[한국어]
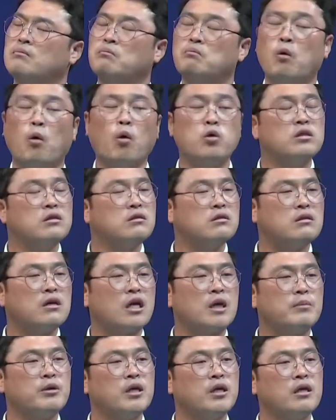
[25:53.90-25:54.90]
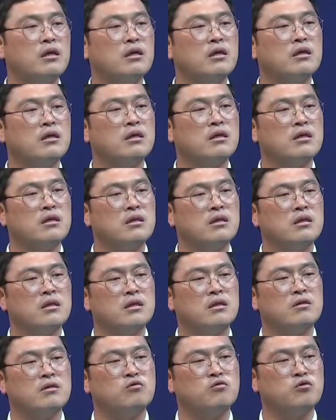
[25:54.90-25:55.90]
모든 사람이
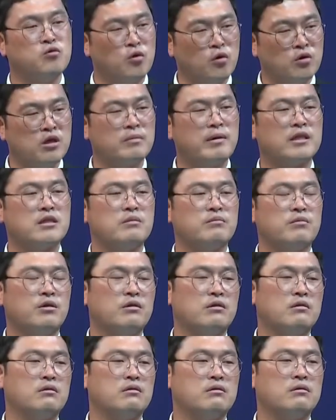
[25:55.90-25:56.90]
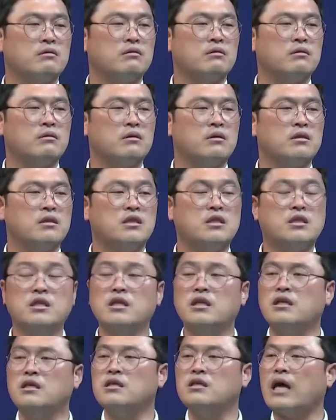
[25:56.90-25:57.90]
구원을 받으며
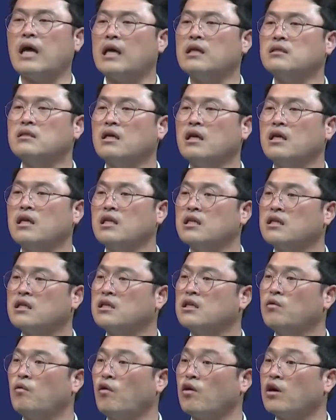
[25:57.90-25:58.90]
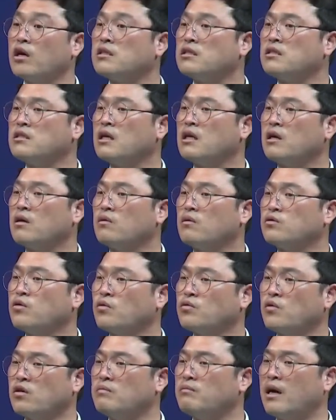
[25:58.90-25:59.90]
진리를 아는 데 이르기를 원하신다라고
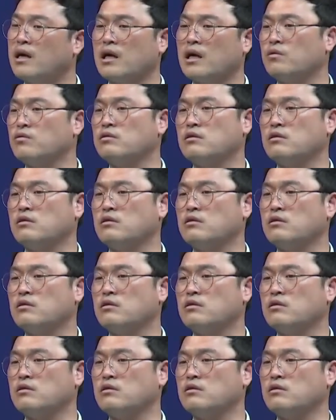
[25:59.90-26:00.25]
성경은 말하고